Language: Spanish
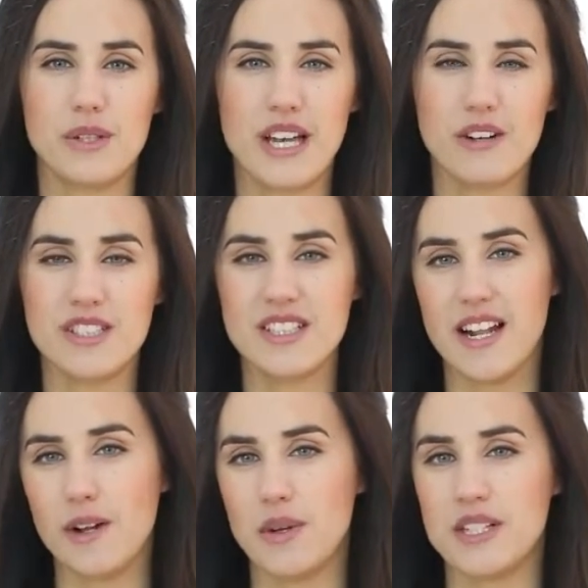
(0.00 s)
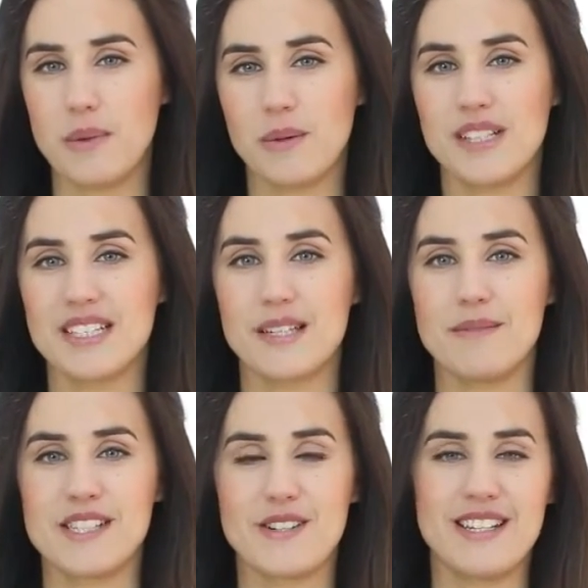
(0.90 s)
Voy a contestar algunas preguntas
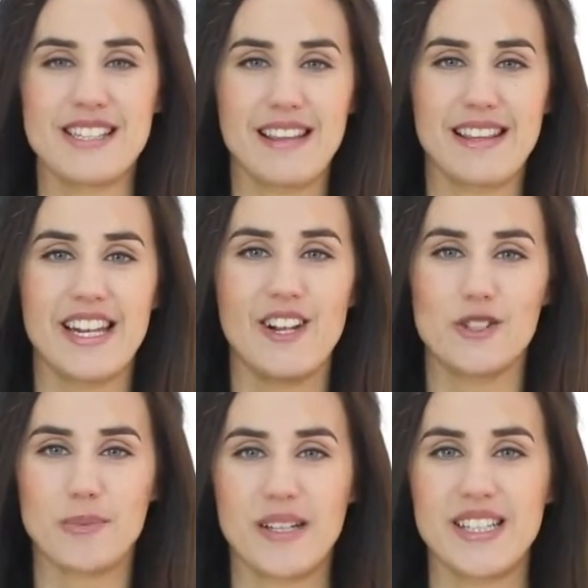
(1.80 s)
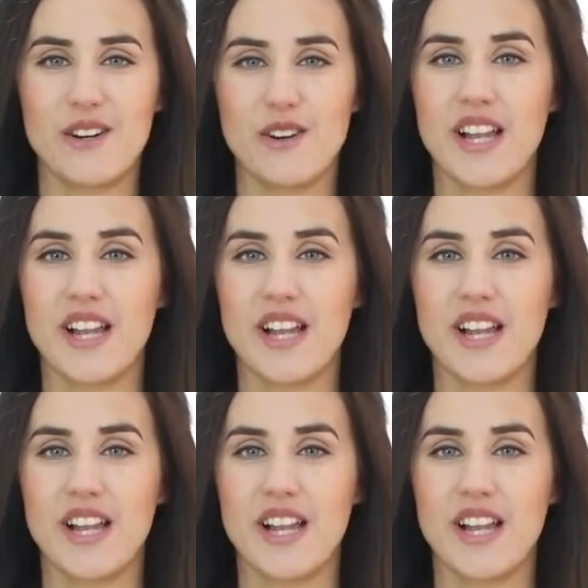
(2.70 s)
que me soléis hacer y los Patrick